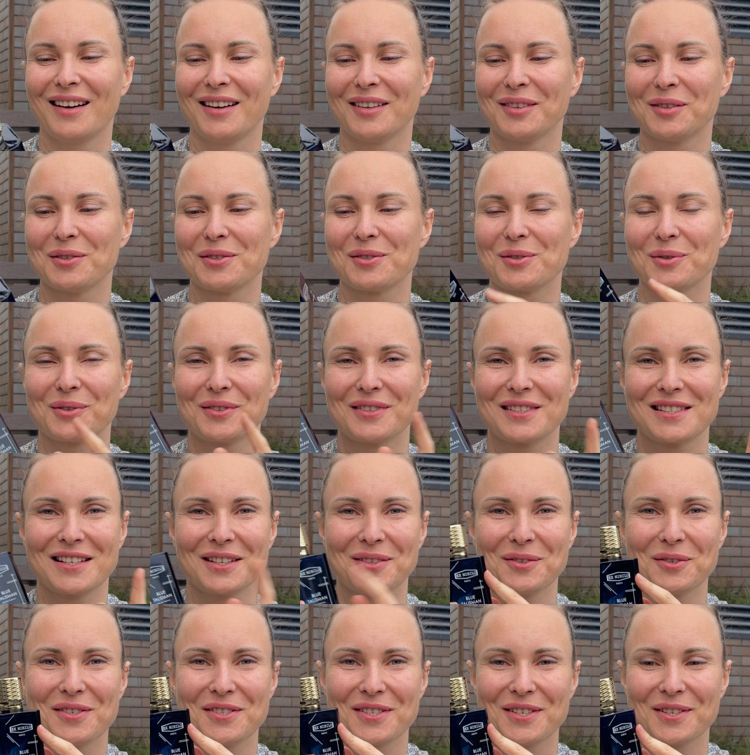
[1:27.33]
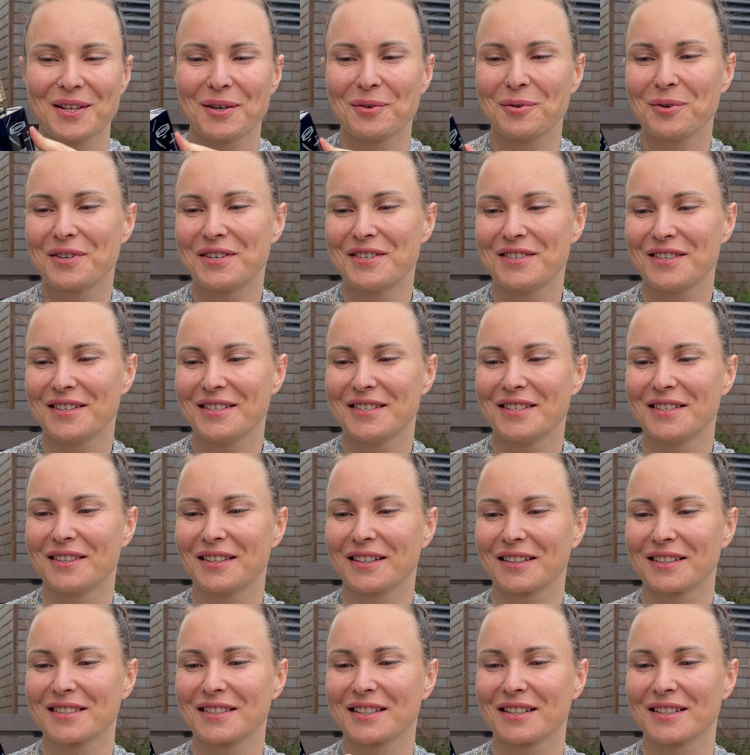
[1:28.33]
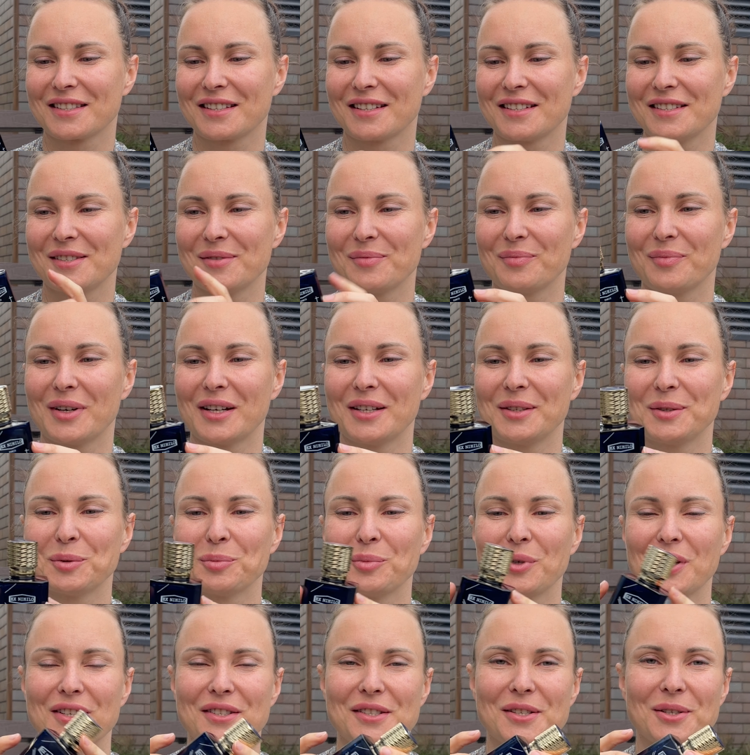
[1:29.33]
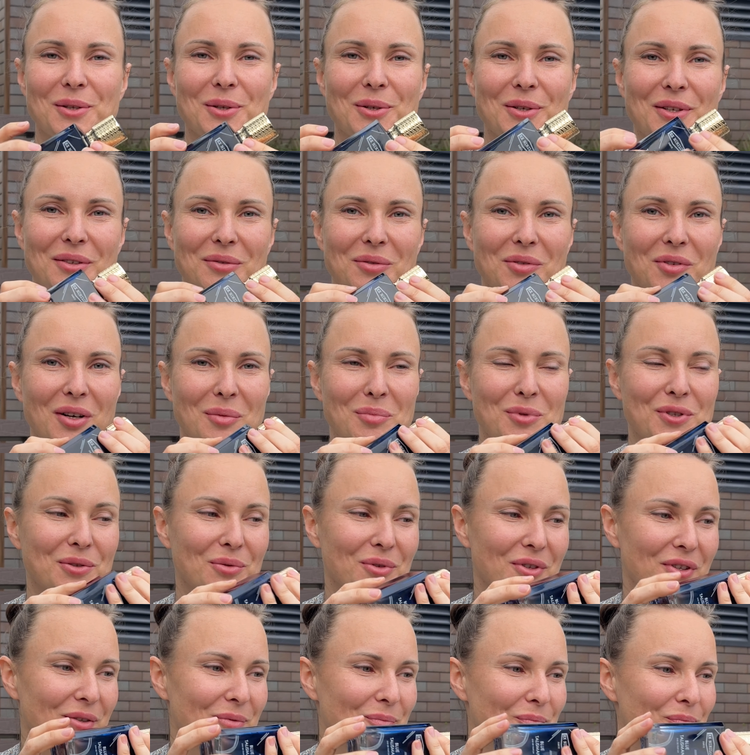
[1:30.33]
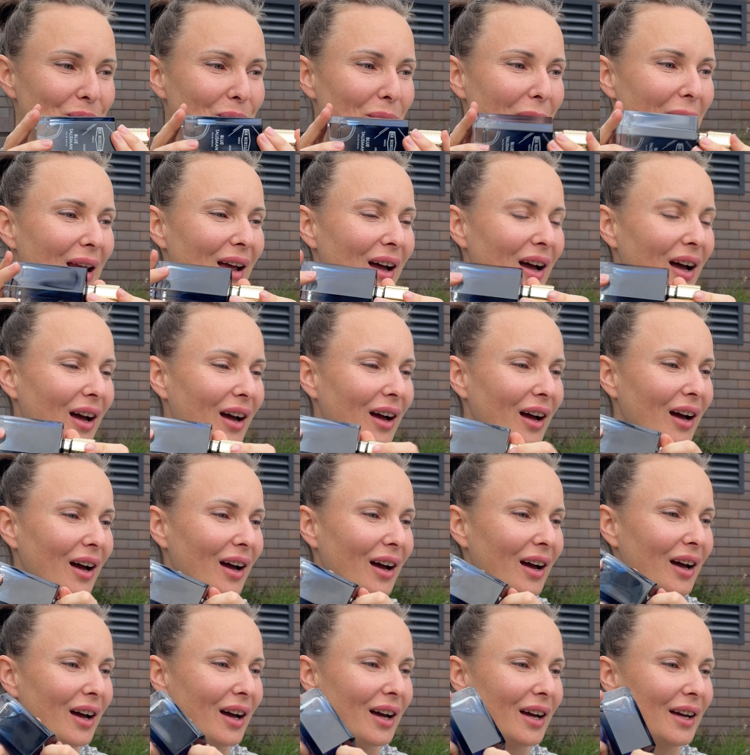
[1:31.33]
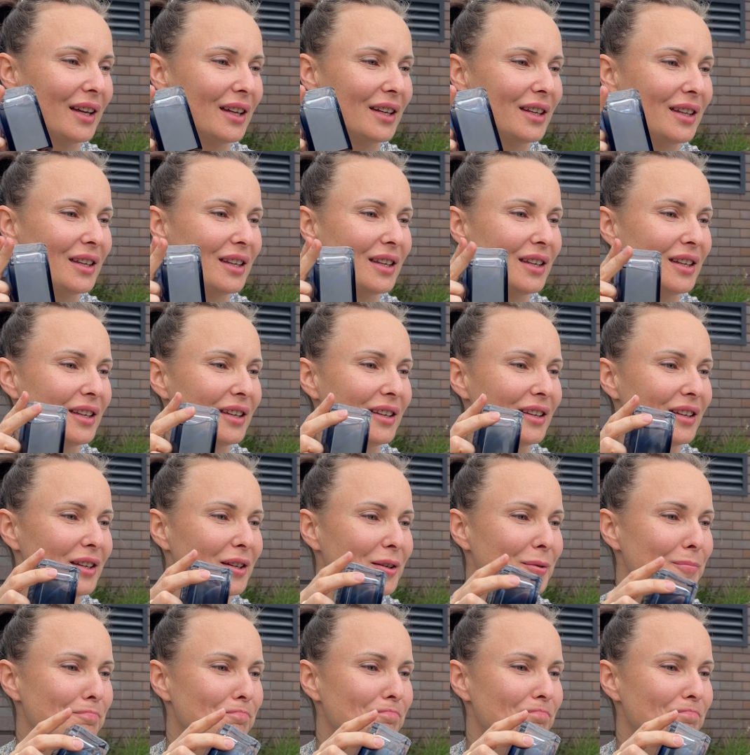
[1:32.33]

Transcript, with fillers: То есть он следующий на очереди, так сказать. Поэтому я делаю его обзор. И